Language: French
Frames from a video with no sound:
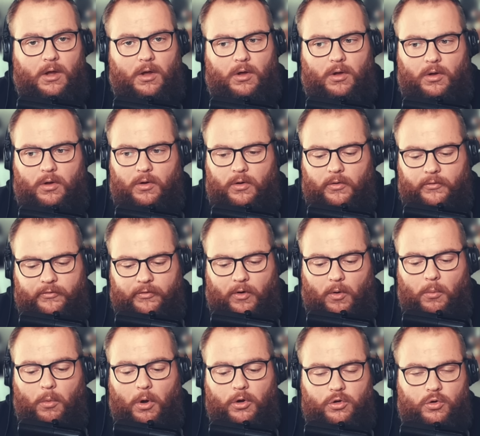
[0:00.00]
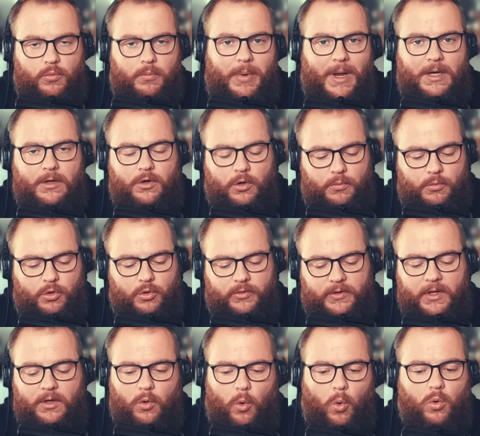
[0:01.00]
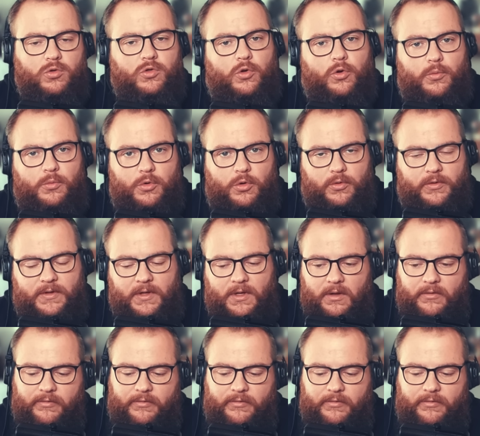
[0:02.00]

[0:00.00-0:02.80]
euh, formant une belle communauté, une grosse communauté,